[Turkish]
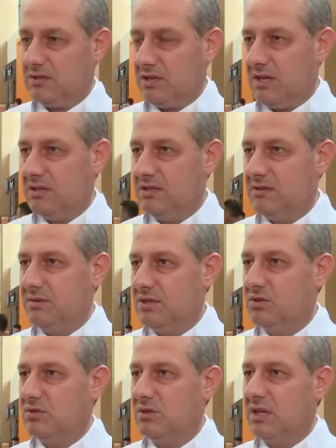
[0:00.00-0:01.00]
Sağlık hizmeti
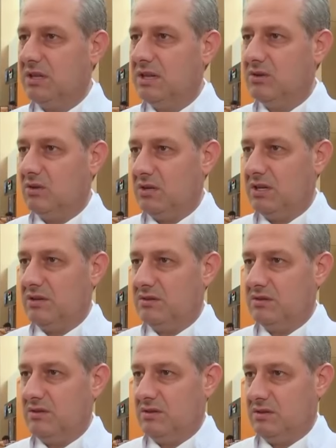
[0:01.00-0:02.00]
sunanlar olarak
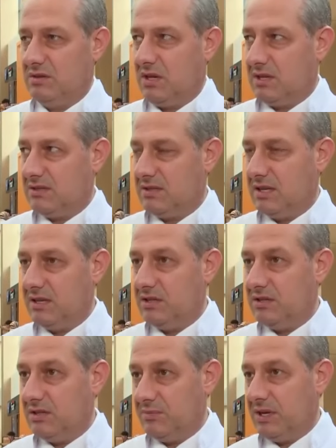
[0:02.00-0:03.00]
e,
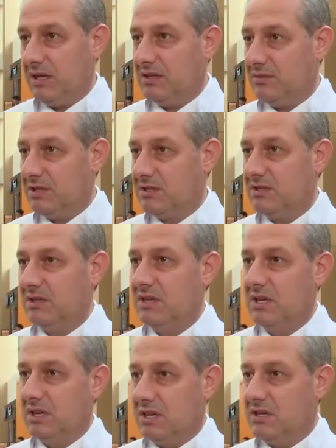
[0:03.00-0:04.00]
hastanenin de planlaması,
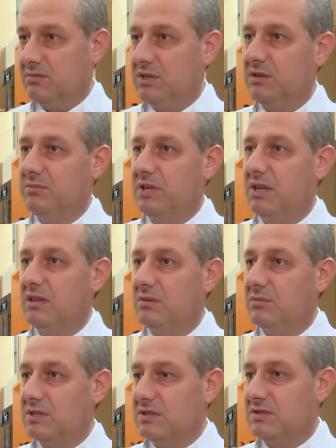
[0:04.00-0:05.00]
hekimlerin
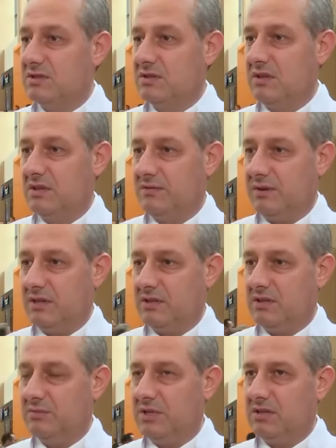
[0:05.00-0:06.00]
planlanması açısından da
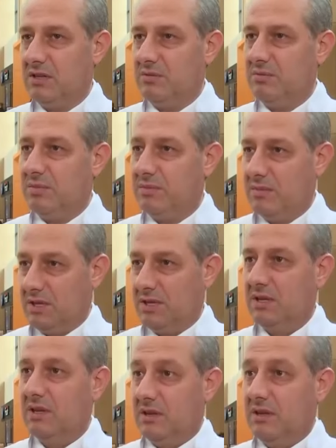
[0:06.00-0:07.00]
faydalı. Bir de tabii sağlıklı bir
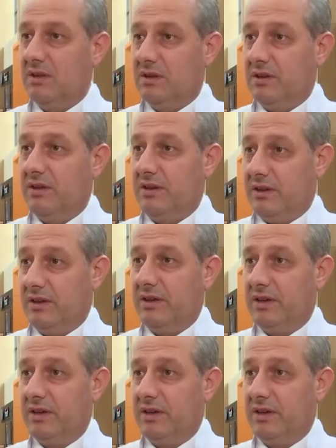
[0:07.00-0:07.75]
sağlık hizmeti sunulur.